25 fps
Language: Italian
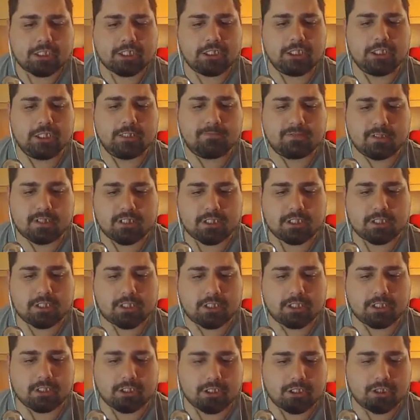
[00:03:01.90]
Sì,
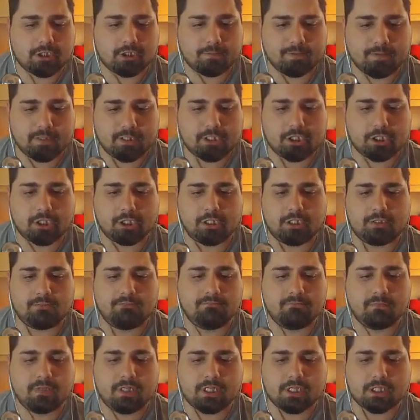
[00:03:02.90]
bastardo, pezzo di
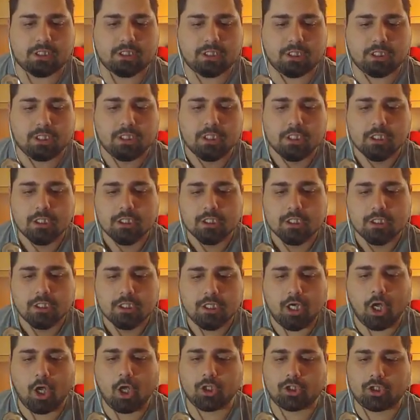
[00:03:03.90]
merda.
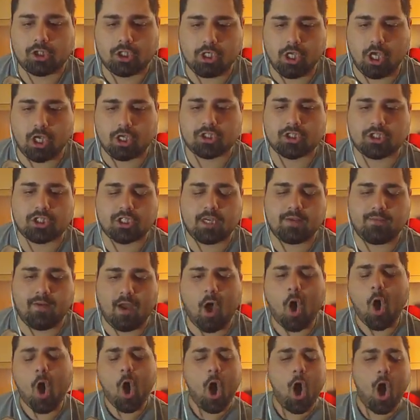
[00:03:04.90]
Oh, ti
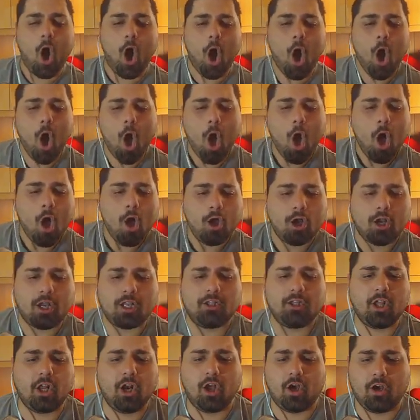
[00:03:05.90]
Oh!
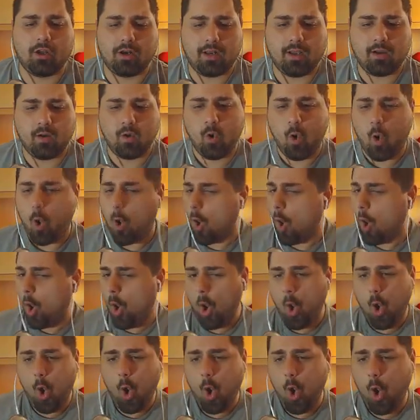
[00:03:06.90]
Che dolore!
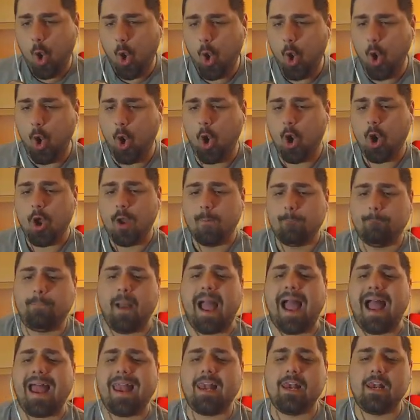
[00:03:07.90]
Uh,
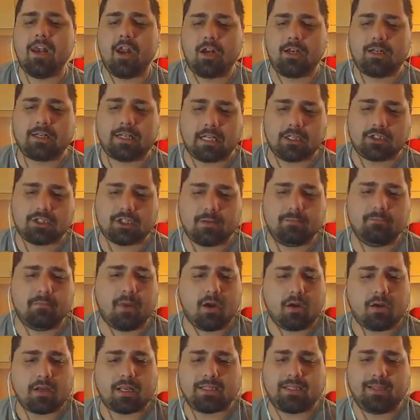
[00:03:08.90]
bello il calcio in
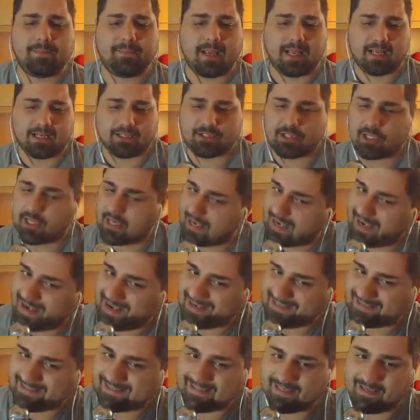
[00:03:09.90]
bocca, ti piace?
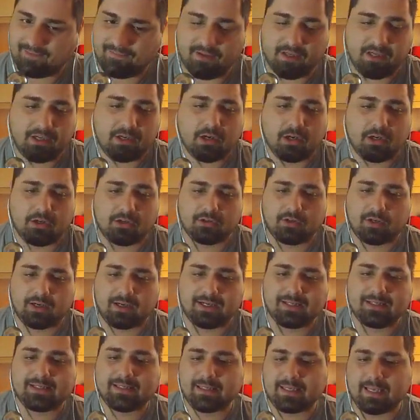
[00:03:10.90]
Eh sì, vi ricordo
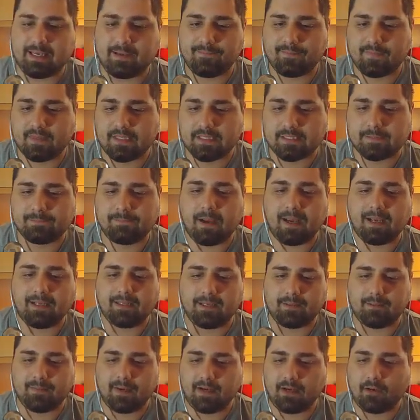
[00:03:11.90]
ragazzi che
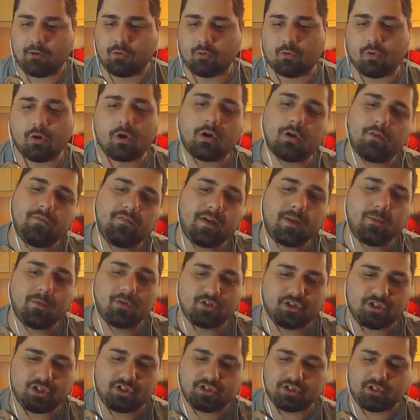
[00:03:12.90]
Spider-Man è un cuoco
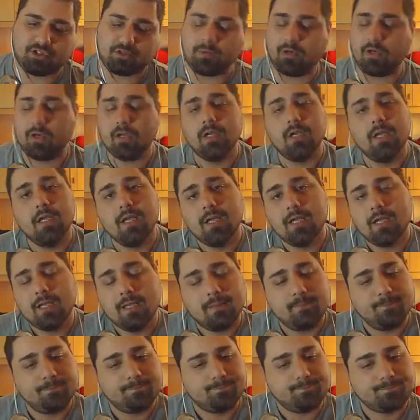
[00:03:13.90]
famosissimo. Tutte le
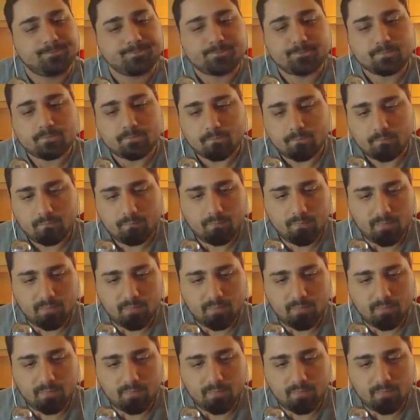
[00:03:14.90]
prove